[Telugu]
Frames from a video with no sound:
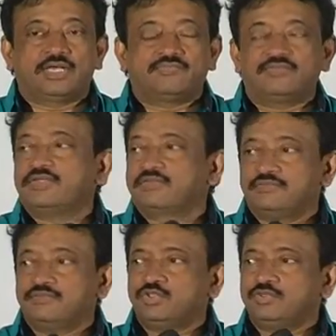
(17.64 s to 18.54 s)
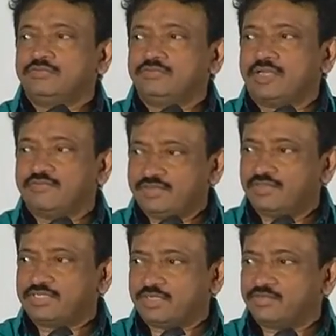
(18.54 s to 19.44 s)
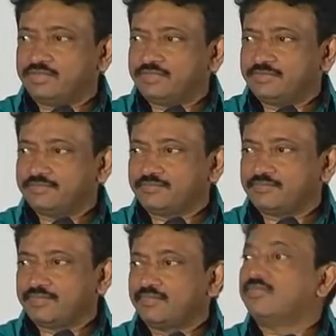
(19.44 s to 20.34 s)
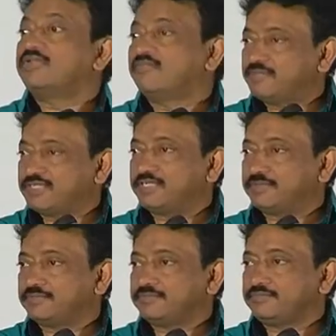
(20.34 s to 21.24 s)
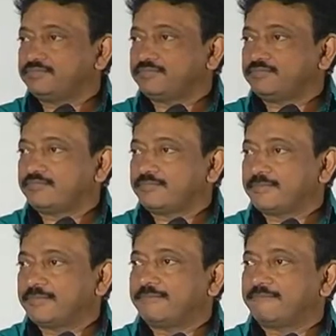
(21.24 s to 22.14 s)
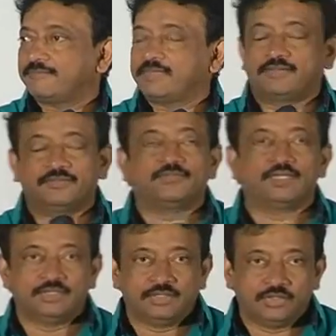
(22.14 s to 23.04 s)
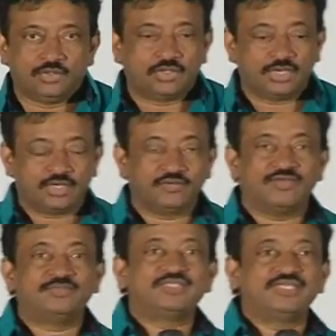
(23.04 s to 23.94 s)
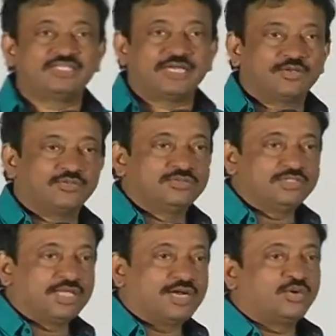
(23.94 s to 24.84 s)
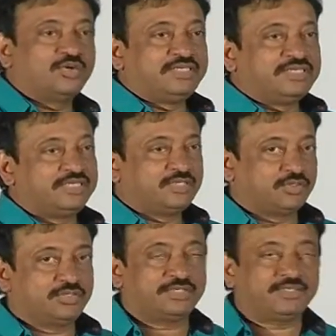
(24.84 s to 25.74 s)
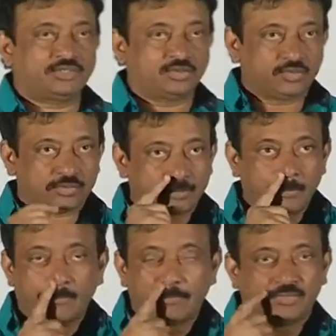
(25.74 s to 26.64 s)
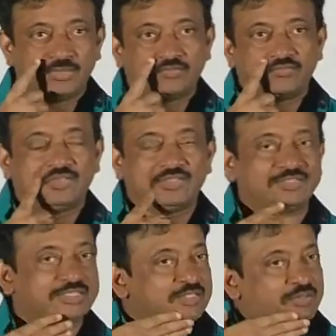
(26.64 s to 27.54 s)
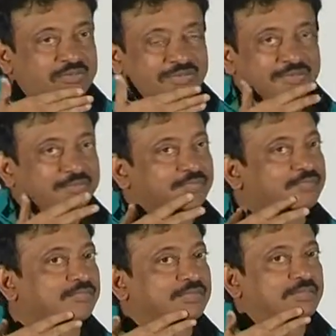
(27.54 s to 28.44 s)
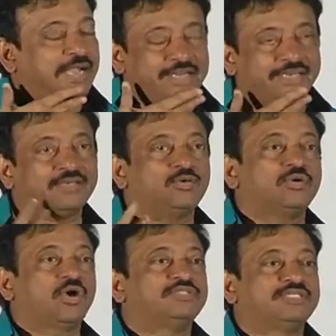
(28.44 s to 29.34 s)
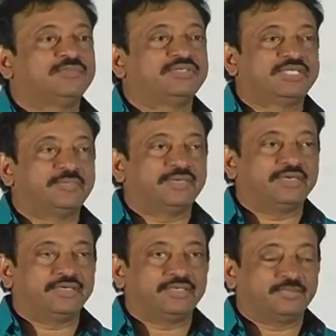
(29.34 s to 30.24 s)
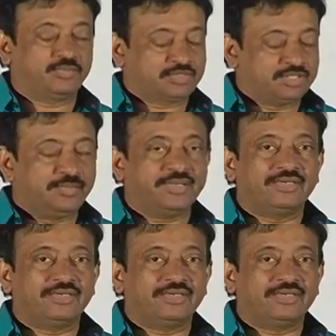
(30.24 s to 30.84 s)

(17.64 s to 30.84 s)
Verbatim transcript: హాఫ్ అన్ అవర్ విష్ణు హాఫ్ అన్ అవర్ స్టార్ట్ అవుతుంది వెబ్సైట్ యా గంటలో వెబ్సైట్ స్టార్ట్ అవుతుంది దాంట్లో డీటెయిల్స్ ఉంటాయి సో జస్ట్ ఒక ఐడియాగా ఒక కాన్సెప్ట్కి చెప్పాలండి ఇప్పుడు సినిమా